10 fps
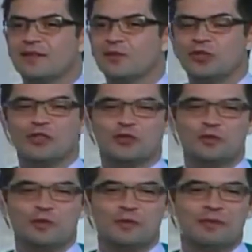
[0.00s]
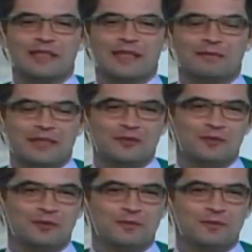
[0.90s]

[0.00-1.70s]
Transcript: o jejum é um mandamento?